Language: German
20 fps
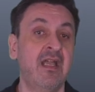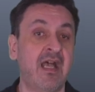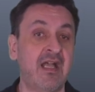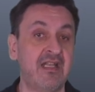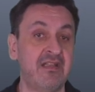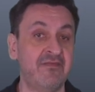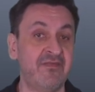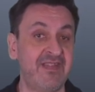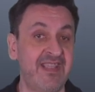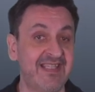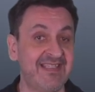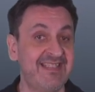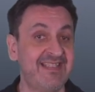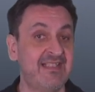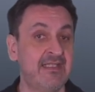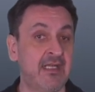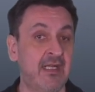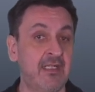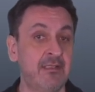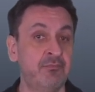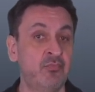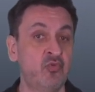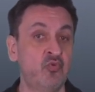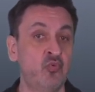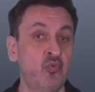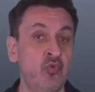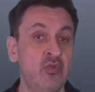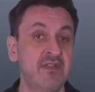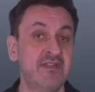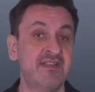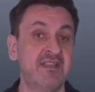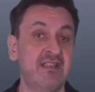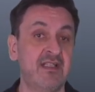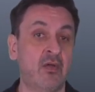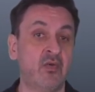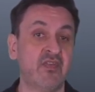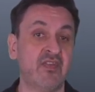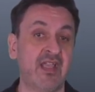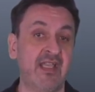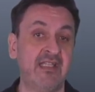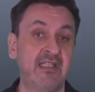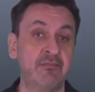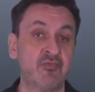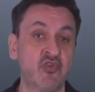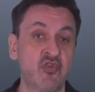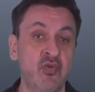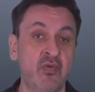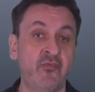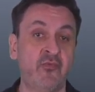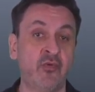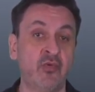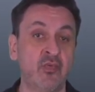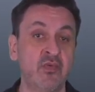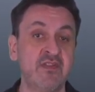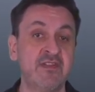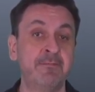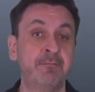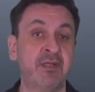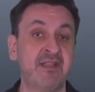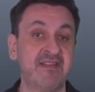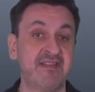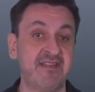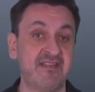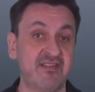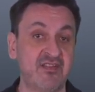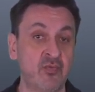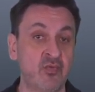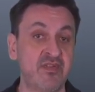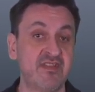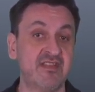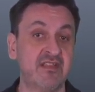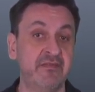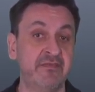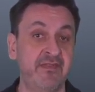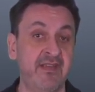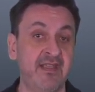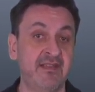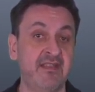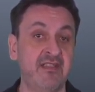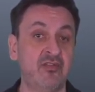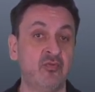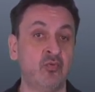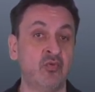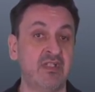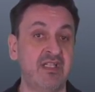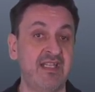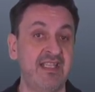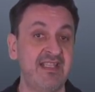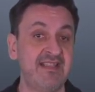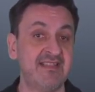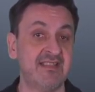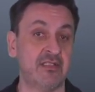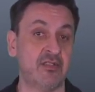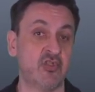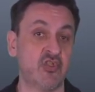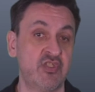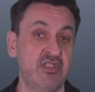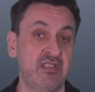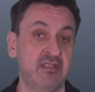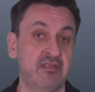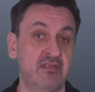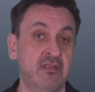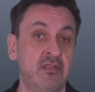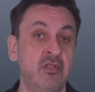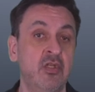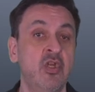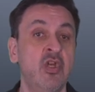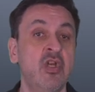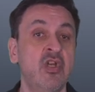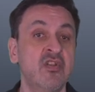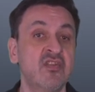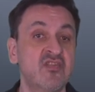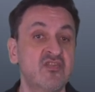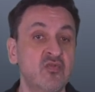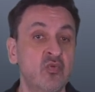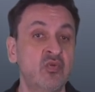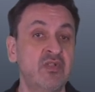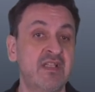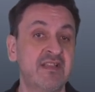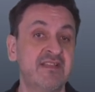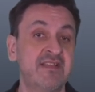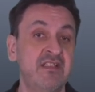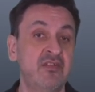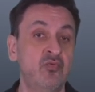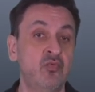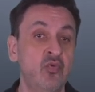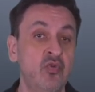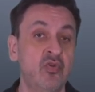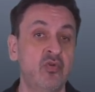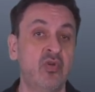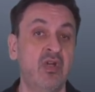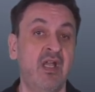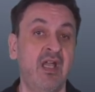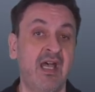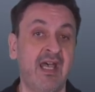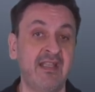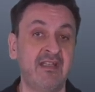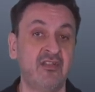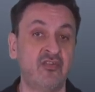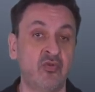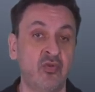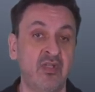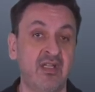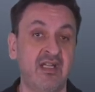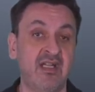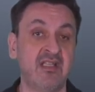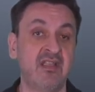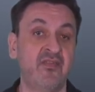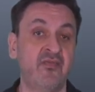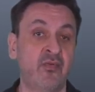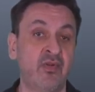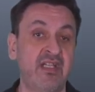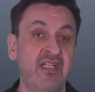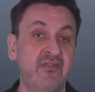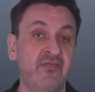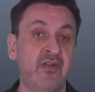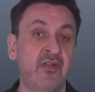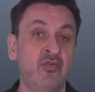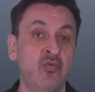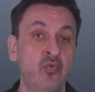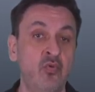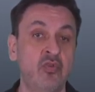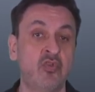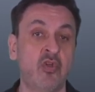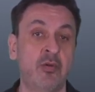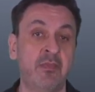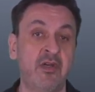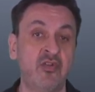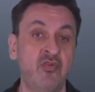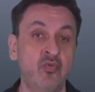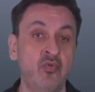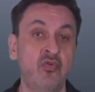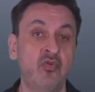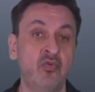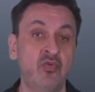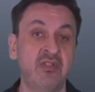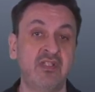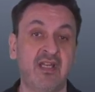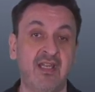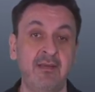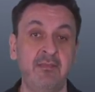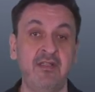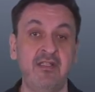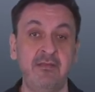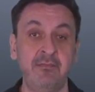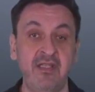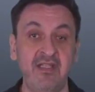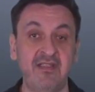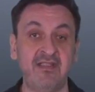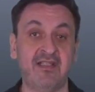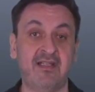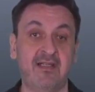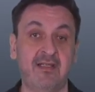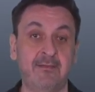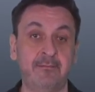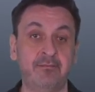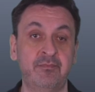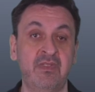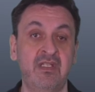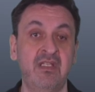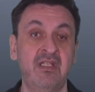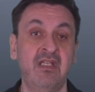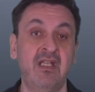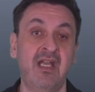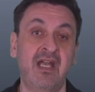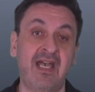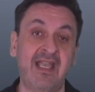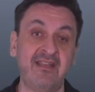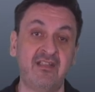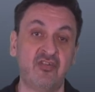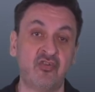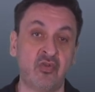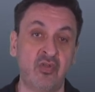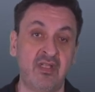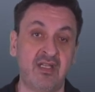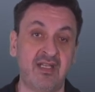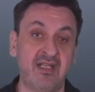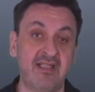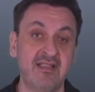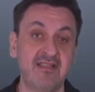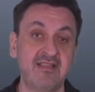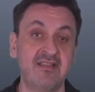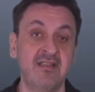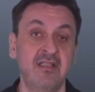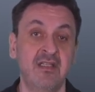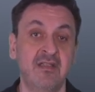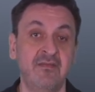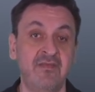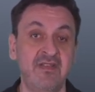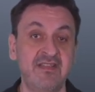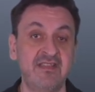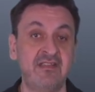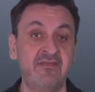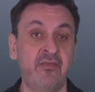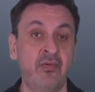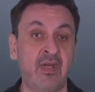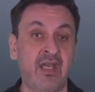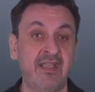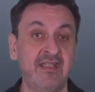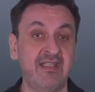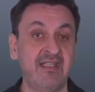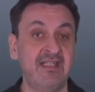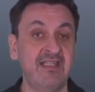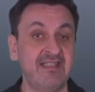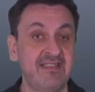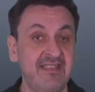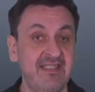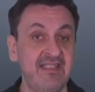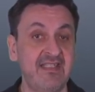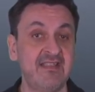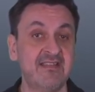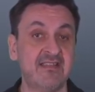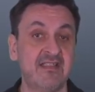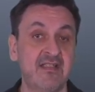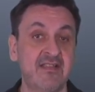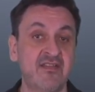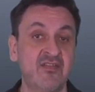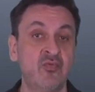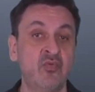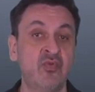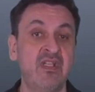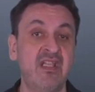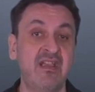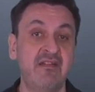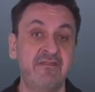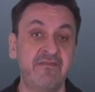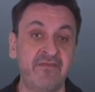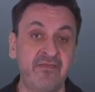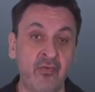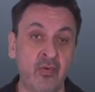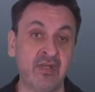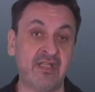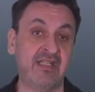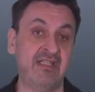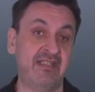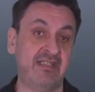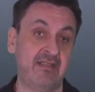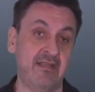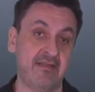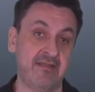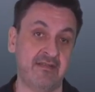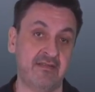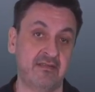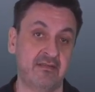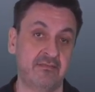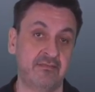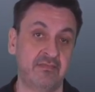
alle vertikalen Module sind aus einem Stück von uns präzisionsgefertigt und lasergeschnitten, so dass sie nur noch eine Toleranz von etwa 0,003 mm haben. Eine Toleranz, wie sie für eine LED-Installation erforderlich ist.